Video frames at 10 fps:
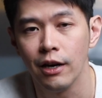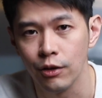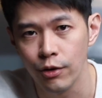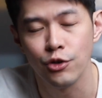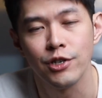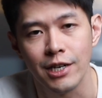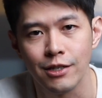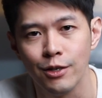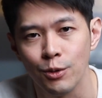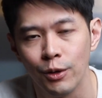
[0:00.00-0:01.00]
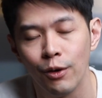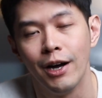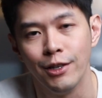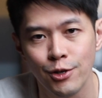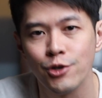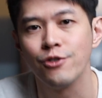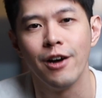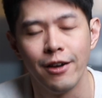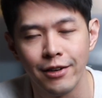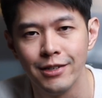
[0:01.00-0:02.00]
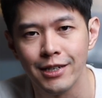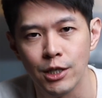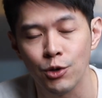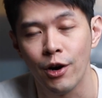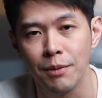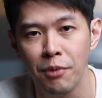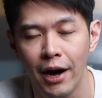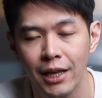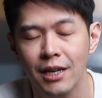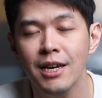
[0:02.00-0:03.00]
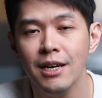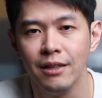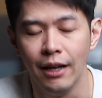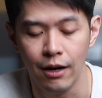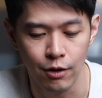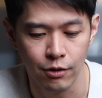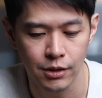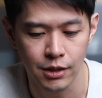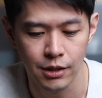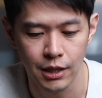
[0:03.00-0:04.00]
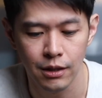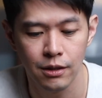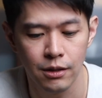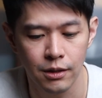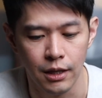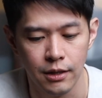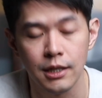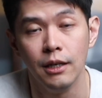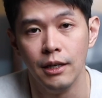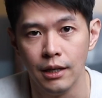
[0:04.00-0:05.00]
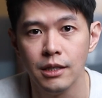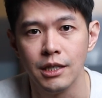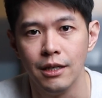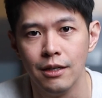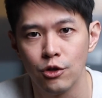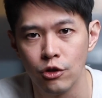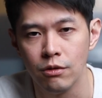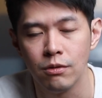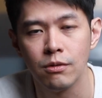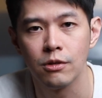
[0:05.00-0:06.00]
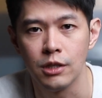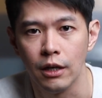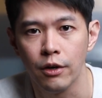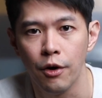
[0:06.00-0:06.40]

要你会去上厕所的话，你就需要一个这个 Scotty Party，然后直接点这个链接去订